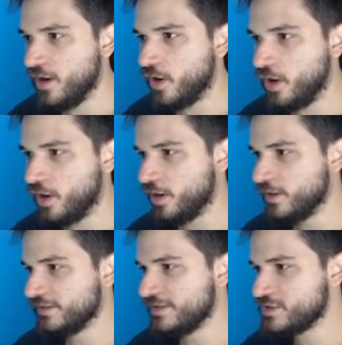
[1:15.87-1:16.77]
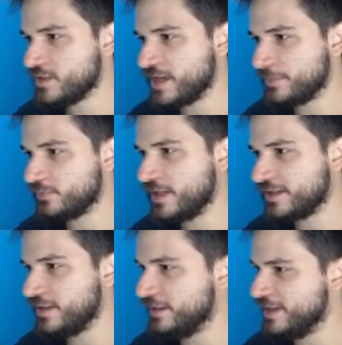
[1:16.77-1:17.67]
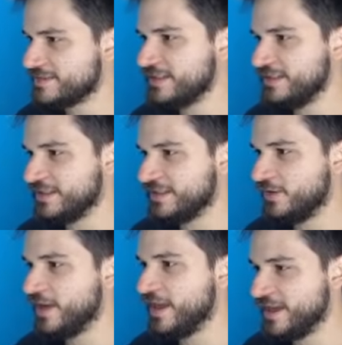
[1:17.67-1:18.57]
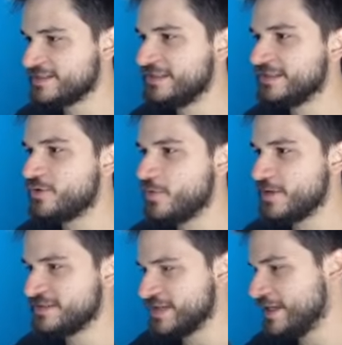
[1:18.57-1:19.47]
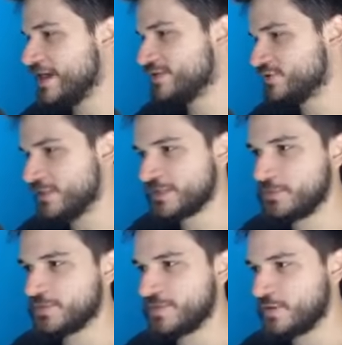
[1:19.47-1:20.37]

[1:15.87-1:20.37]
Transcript: Ó, ó, deixa eu recapitular aqui. É essa link, não, é? é essa link que eu comecei, é isso mesmo, porque eu sei por